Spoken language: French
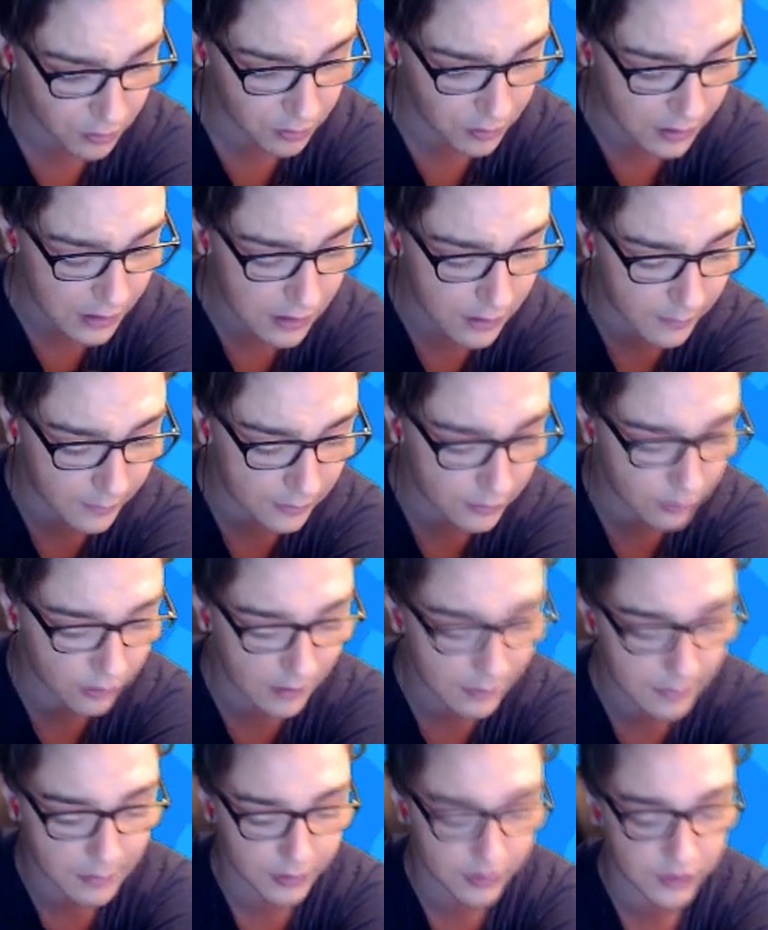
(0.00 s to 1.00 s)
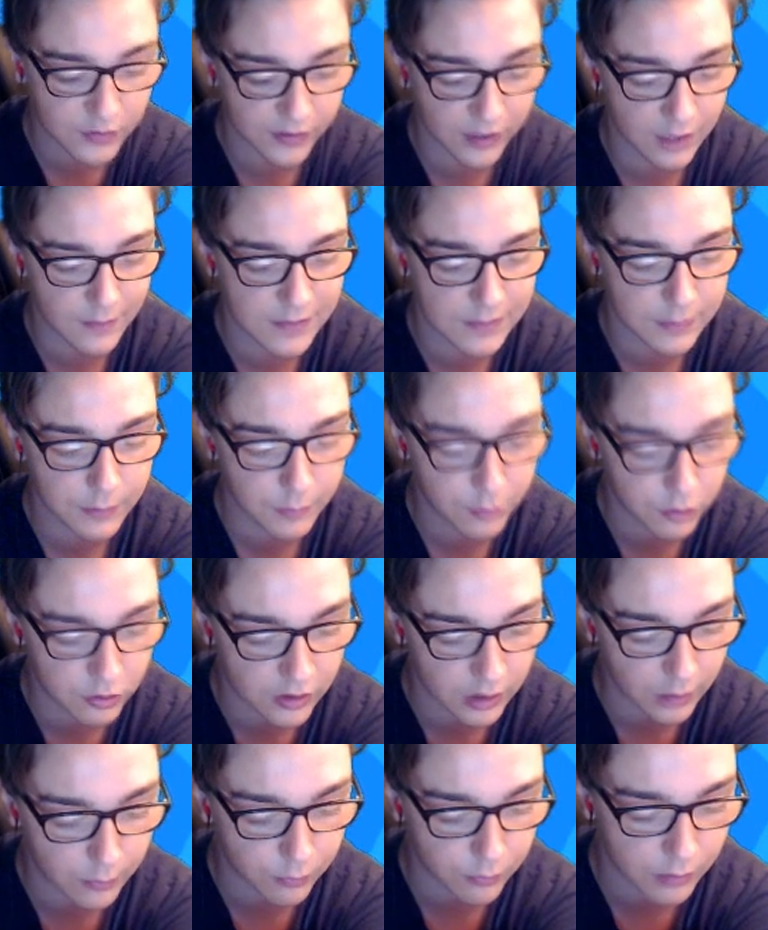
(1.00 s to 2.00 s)
les améliorer, mais ça je verrai un petit peu plus
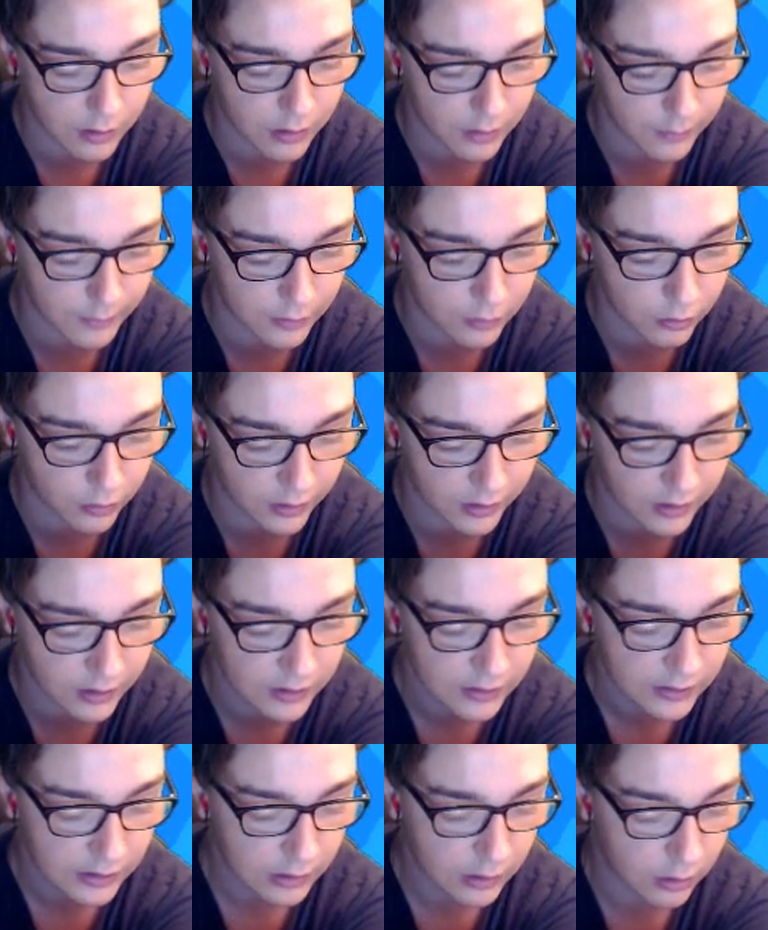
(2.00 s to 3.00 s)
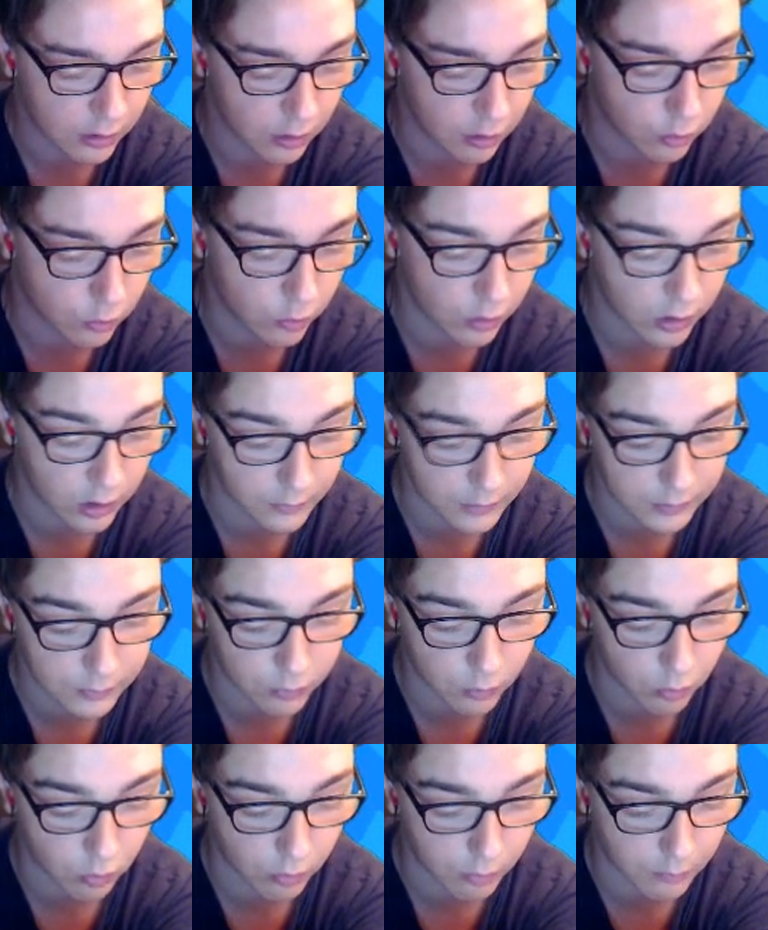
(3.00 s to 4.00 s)
tard pour les améliorer. Euh, ou à la limite,
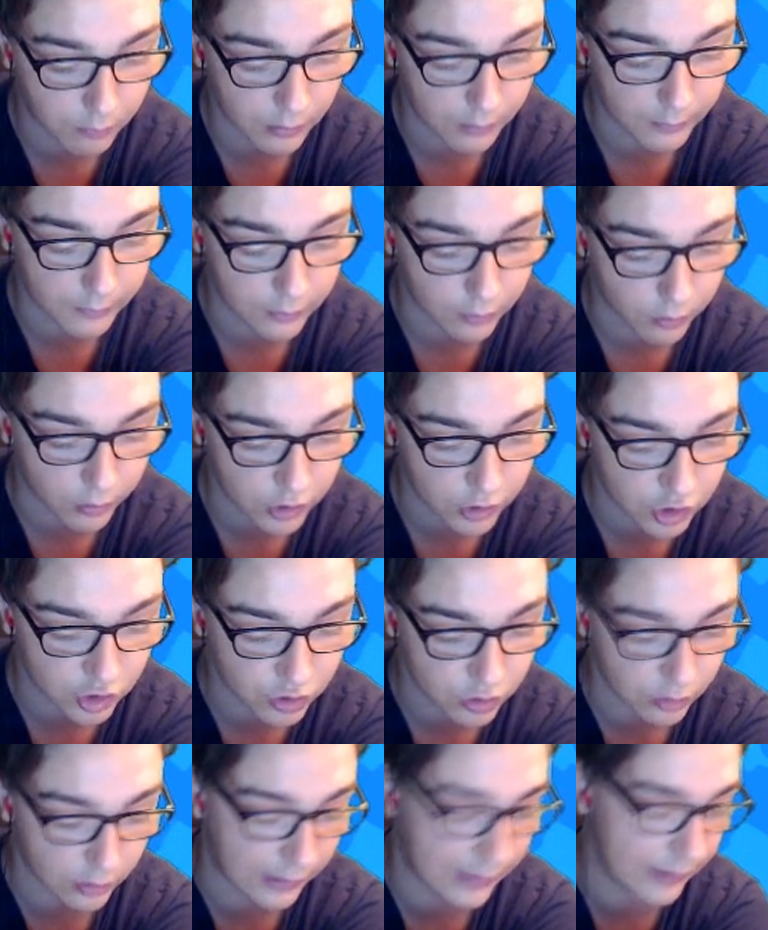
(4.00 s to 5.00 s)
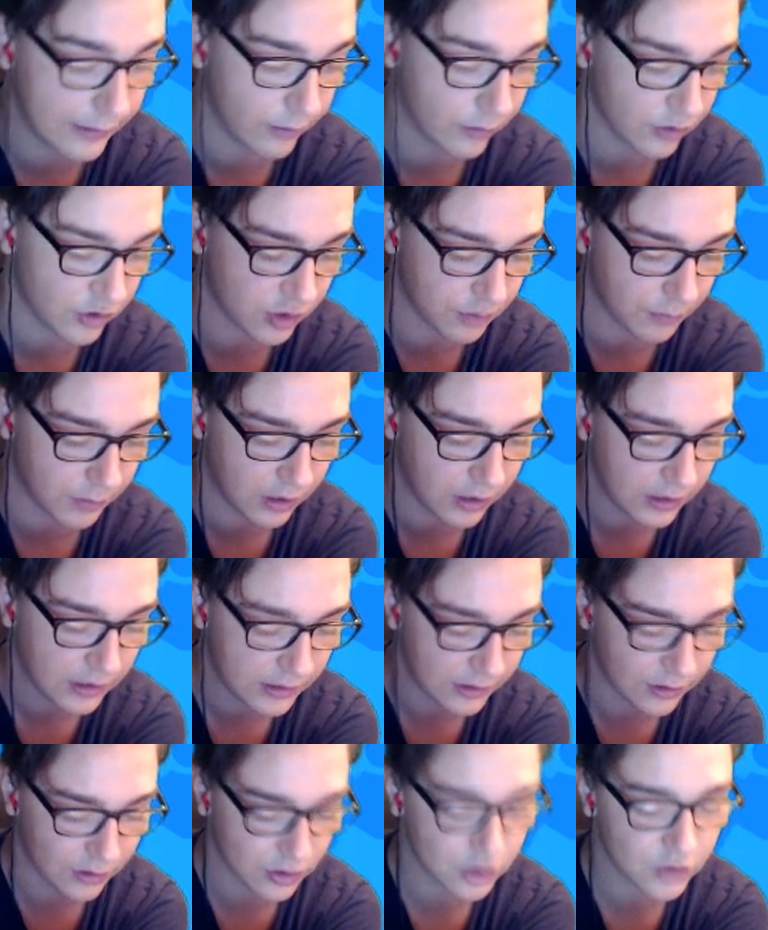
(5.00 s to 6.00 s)
pourquoi pas améliorer. Ouais, non, je sais pas.
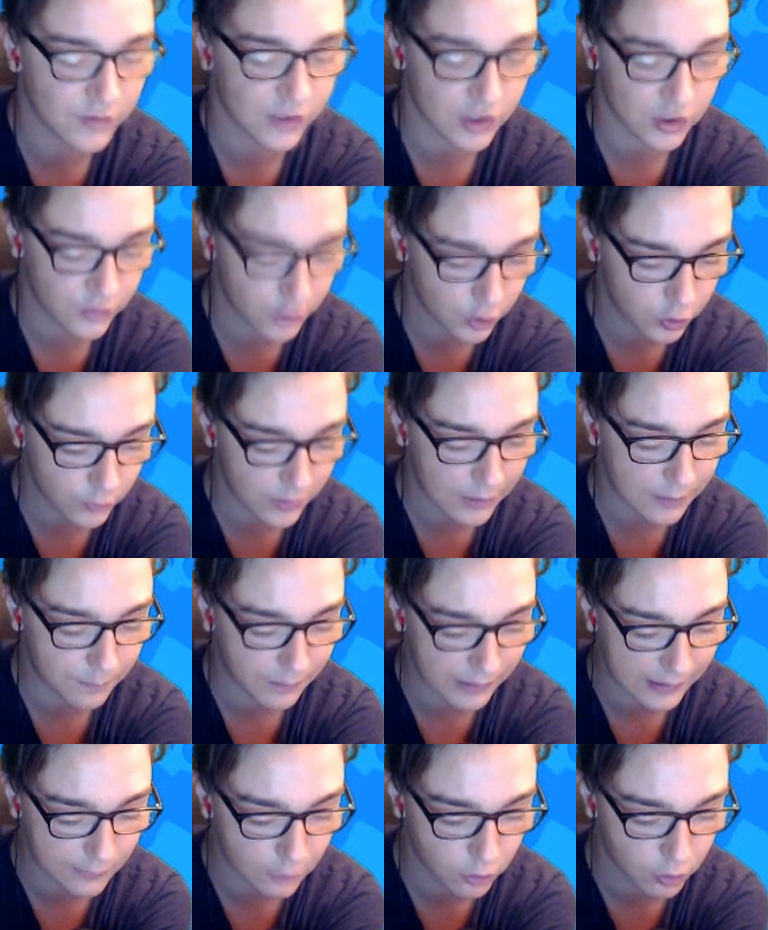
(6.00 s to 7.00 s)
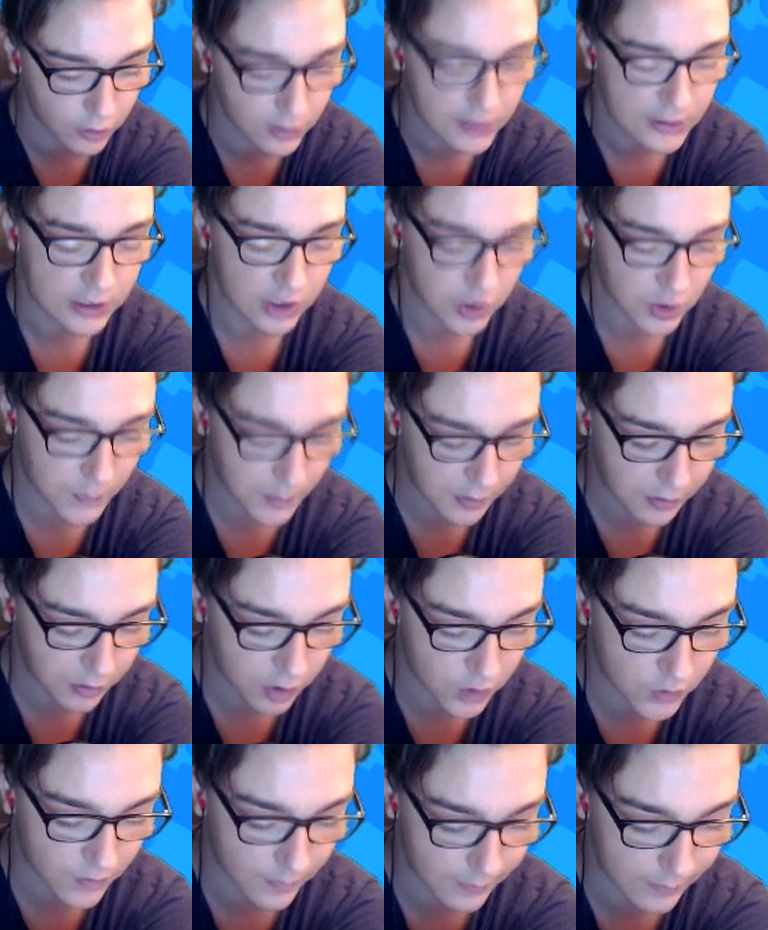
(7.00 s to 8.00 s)
Non, je vais, jouer El Primo. Je pense que
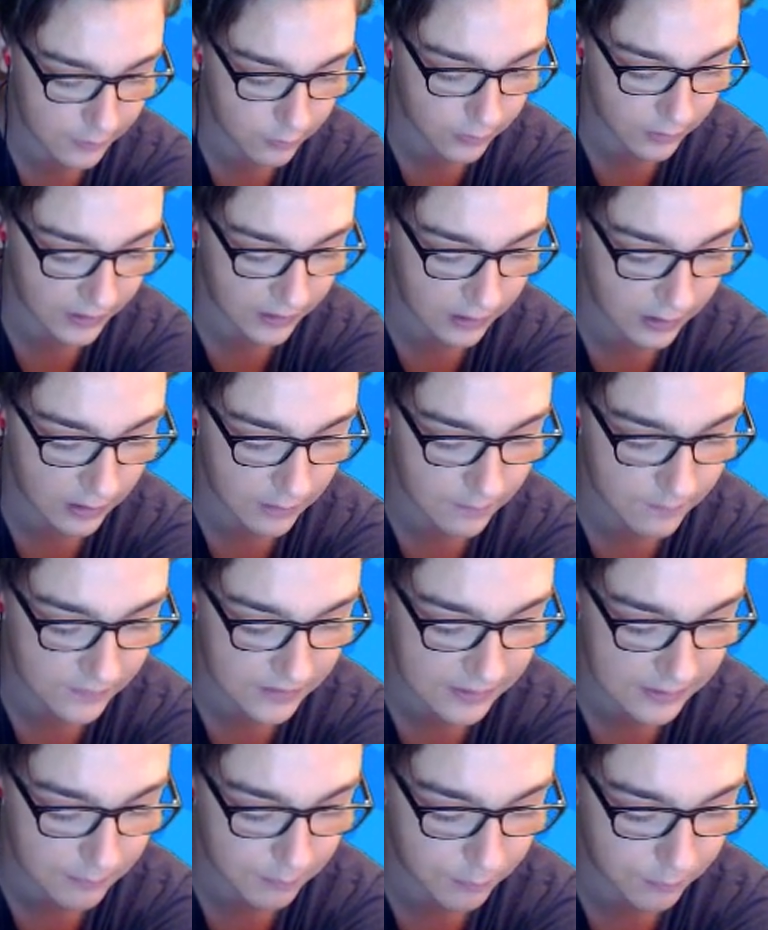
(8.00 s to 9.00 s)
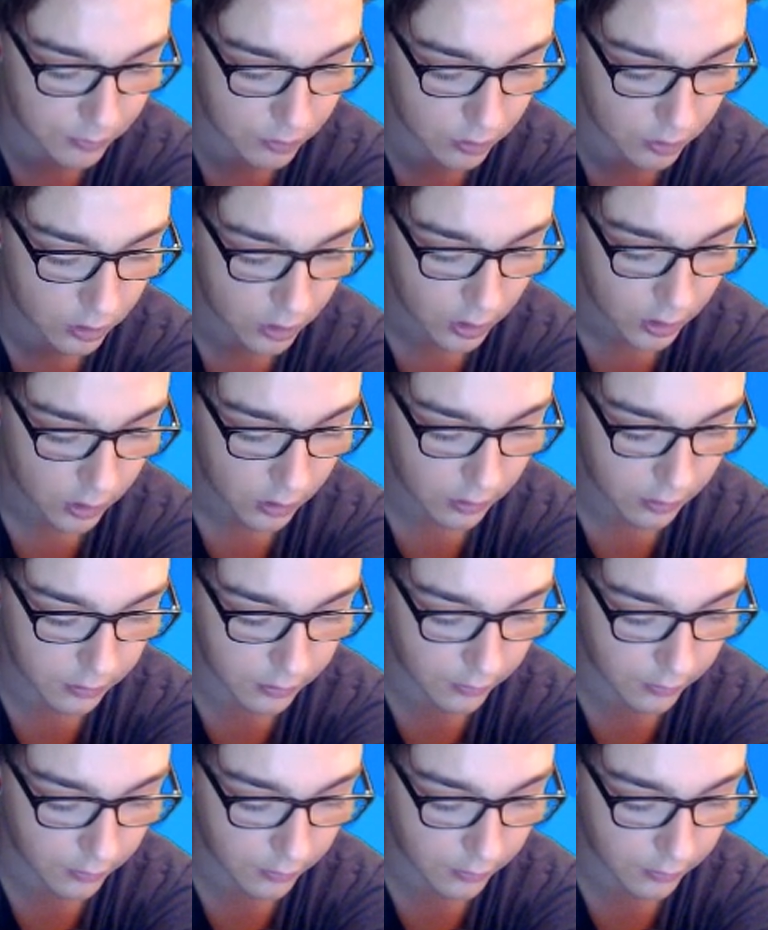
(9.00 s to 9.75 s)
je vais améliorer un petit peu son